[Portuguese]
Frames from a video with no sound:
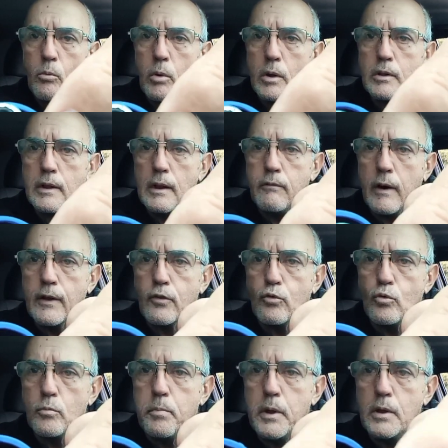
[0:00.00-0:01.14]
Quando ele vai
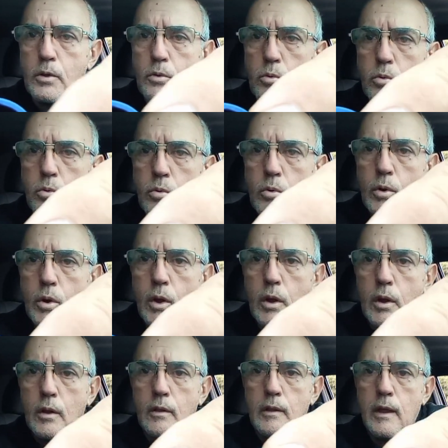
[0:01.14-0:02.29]
subindo,
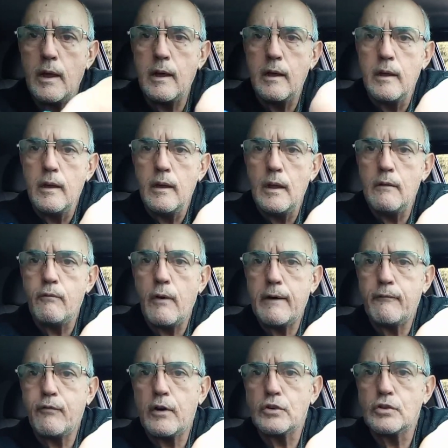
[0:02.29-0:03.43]
né, ele vai
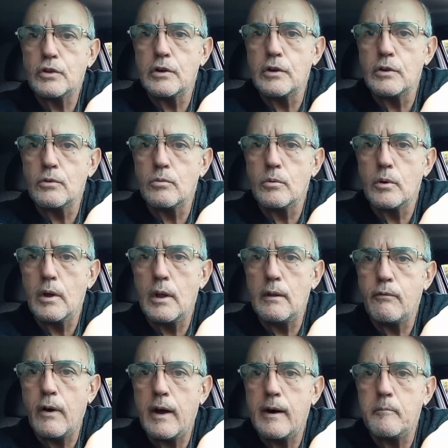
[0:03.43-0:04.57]
afastando, ele
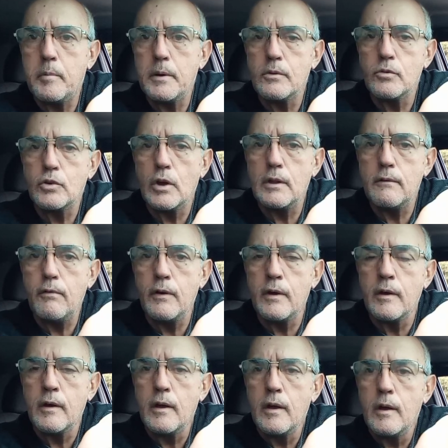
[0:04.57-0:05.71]
vai abrindo o
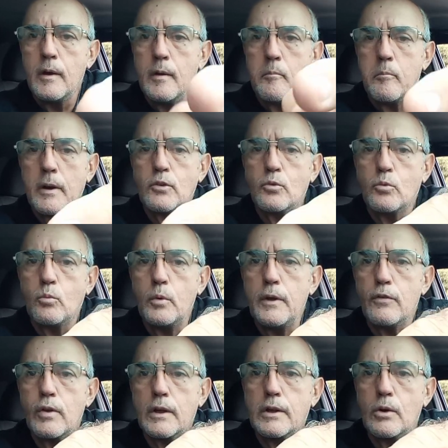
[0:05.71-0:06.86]
GNV. Mas com
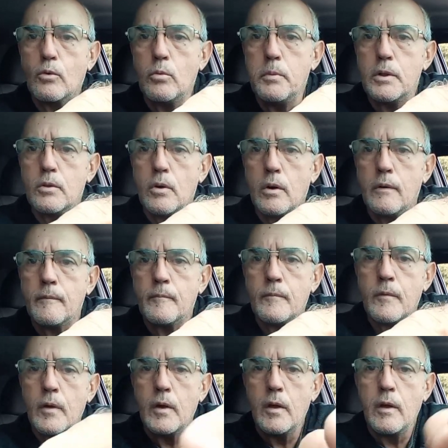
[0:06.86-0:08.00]
isso aqui comido,
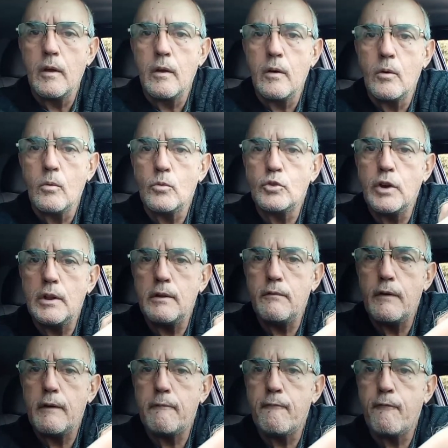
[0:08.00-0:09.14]
ó, o
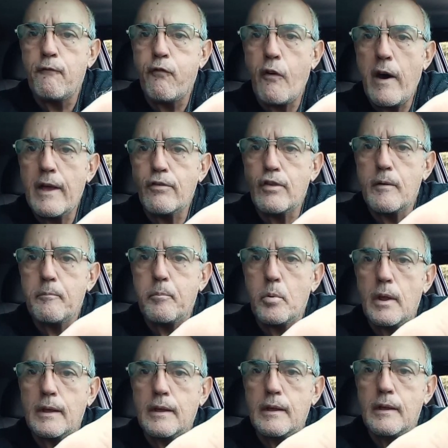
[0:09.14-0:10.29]
GNV vaza
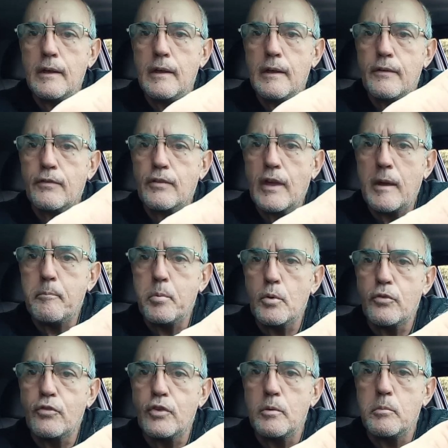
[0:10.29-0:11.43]
por aqui e sai por
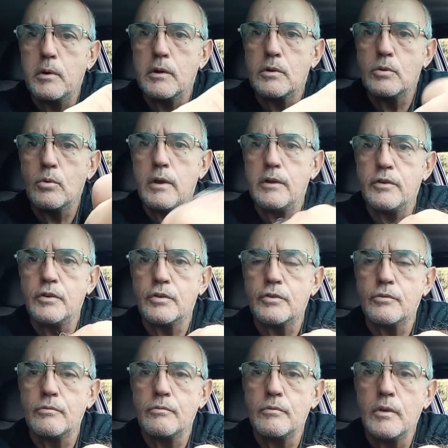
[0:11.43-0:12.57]
cima do
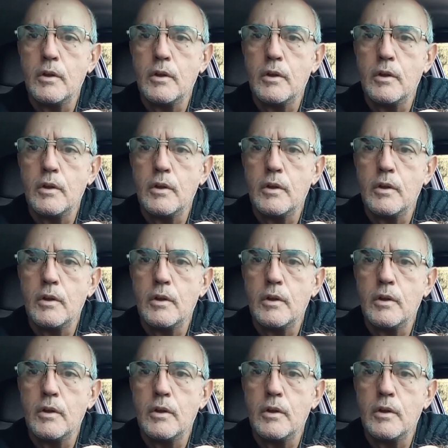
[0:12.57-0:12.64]
registro.